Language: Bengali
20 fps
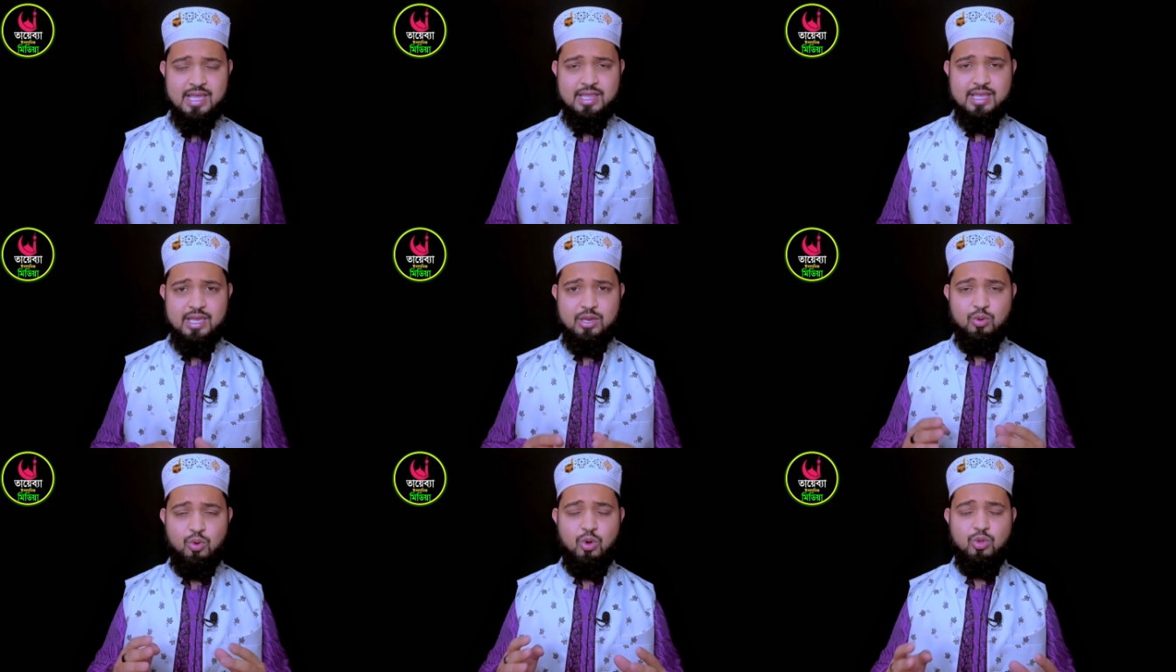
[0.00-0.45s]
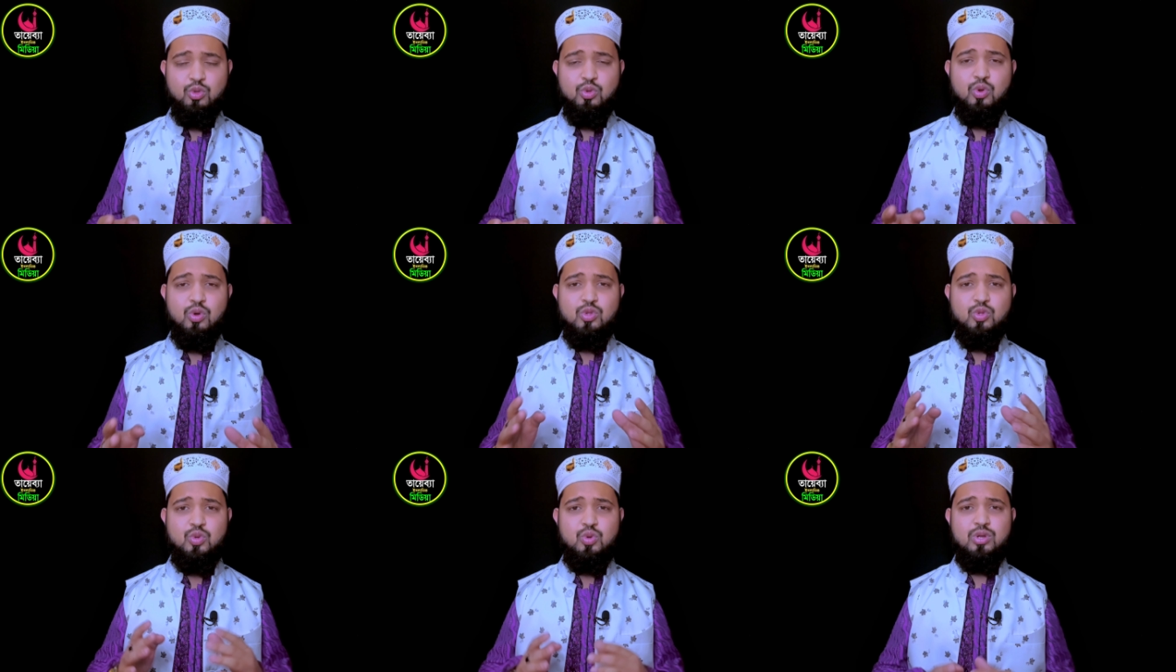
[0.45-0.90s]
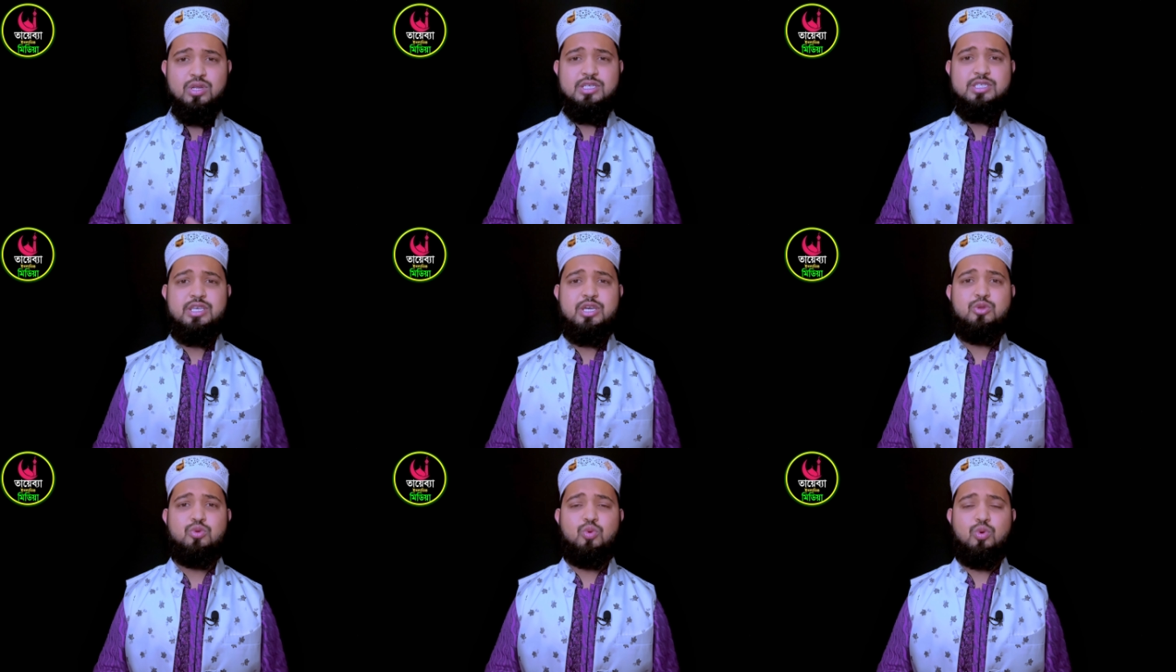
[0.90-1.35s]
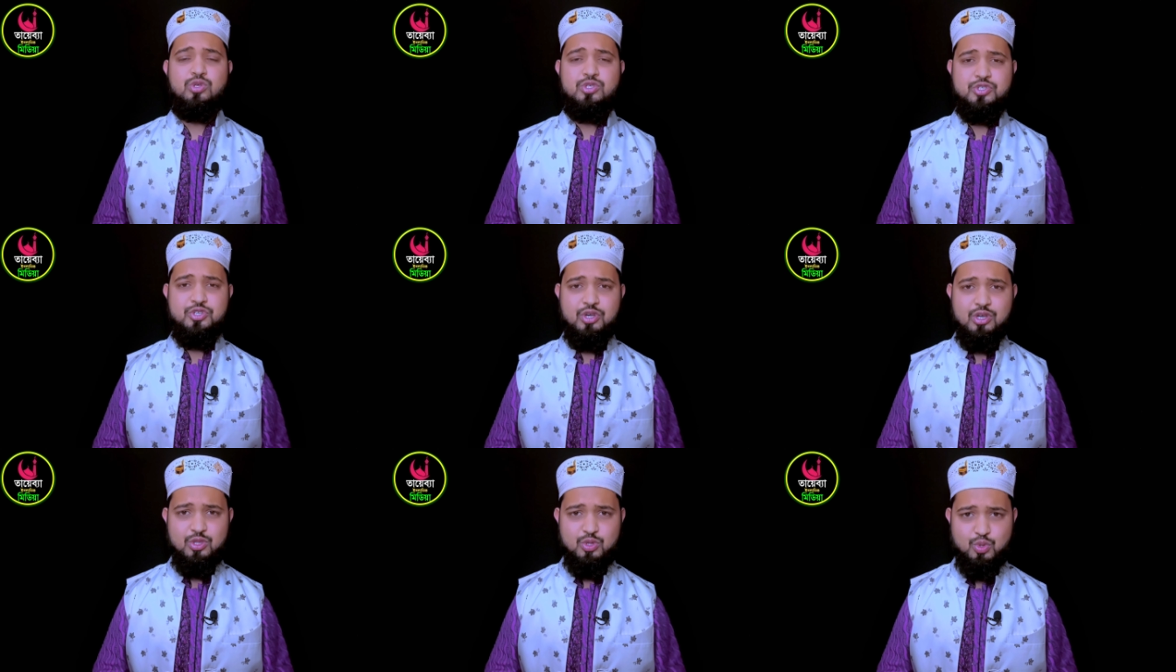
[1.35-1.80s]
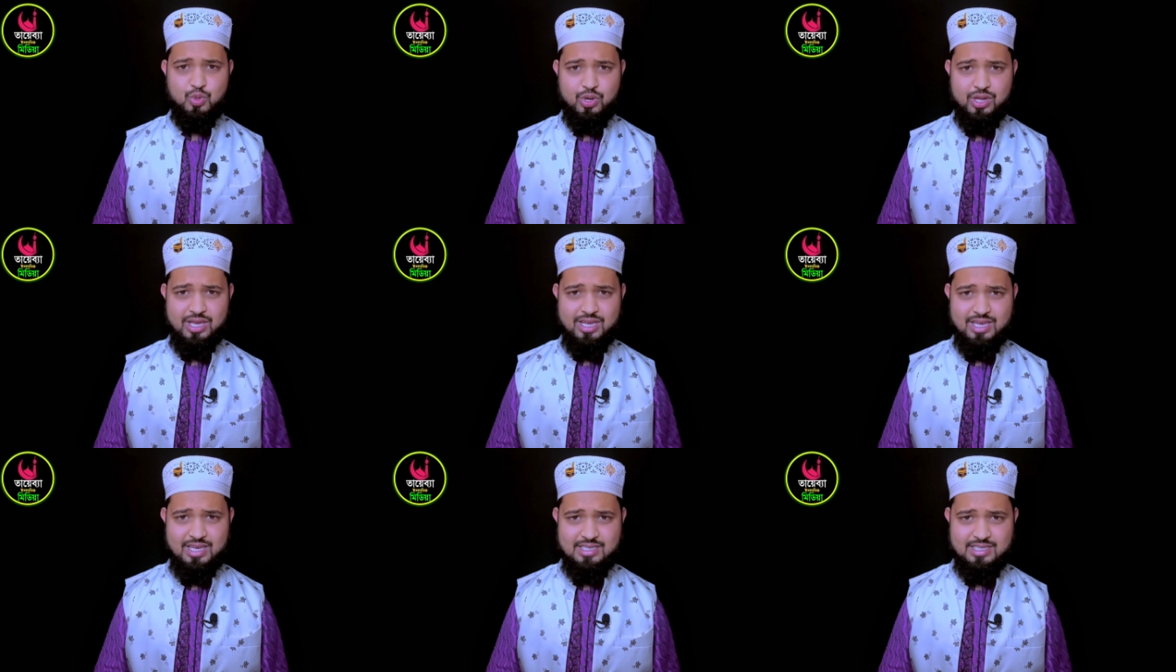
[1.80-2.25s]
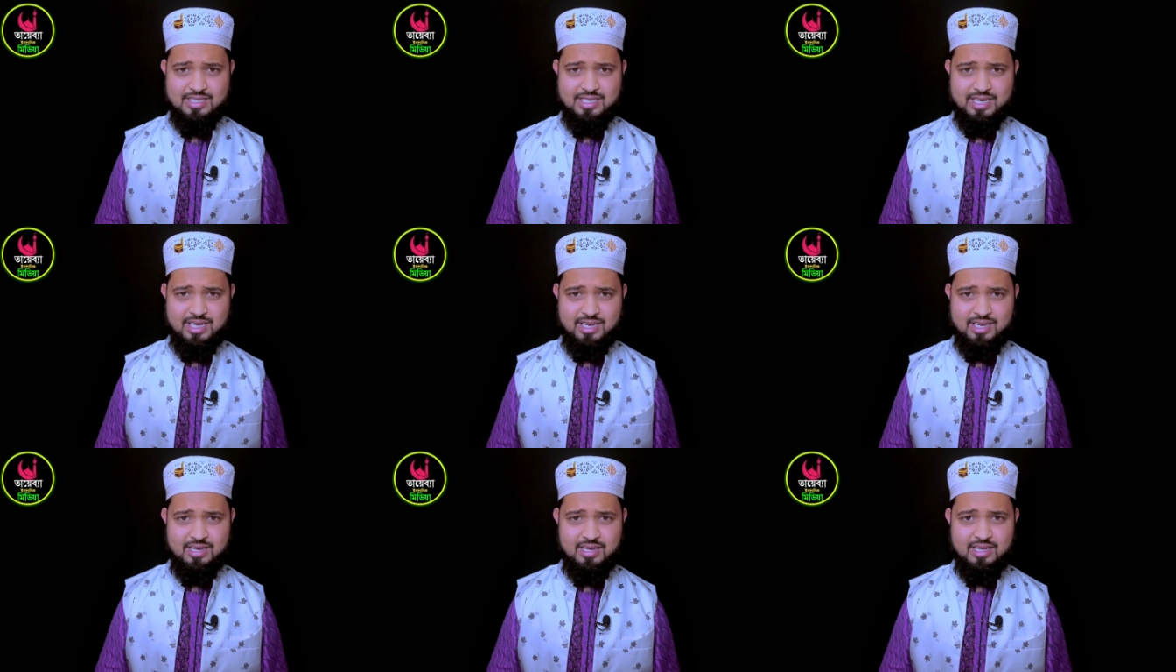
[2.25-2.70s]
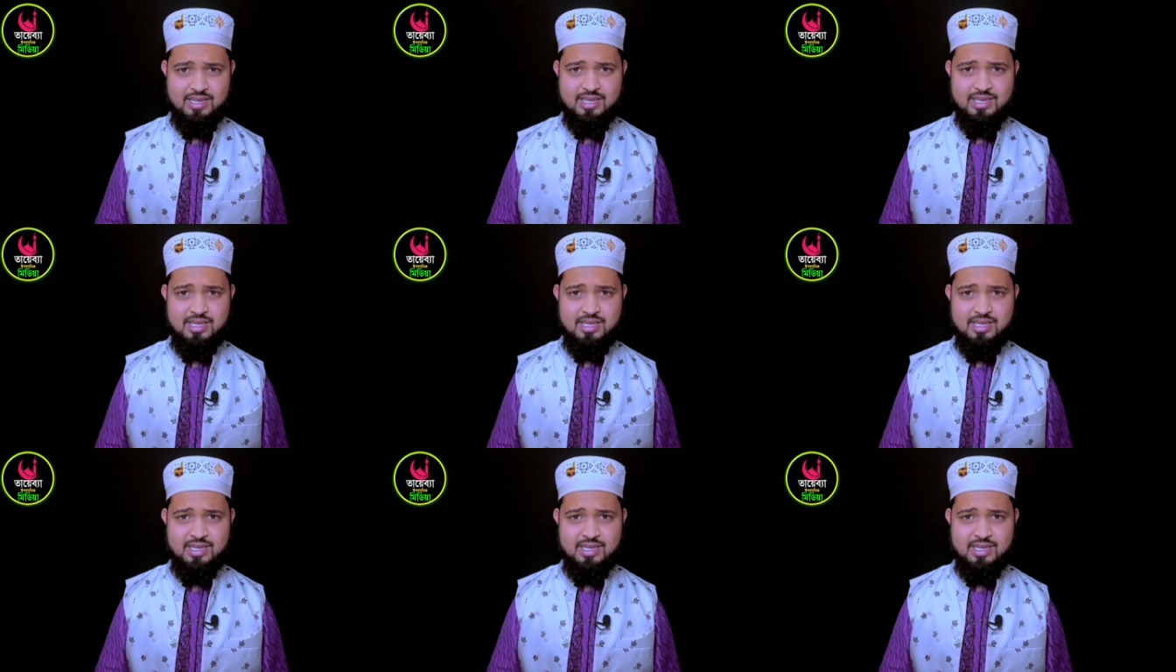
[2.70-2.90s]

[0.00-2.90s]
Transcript: তিনি অনুরোধ করেছেন ওসিয়ত করে গিয়েছেন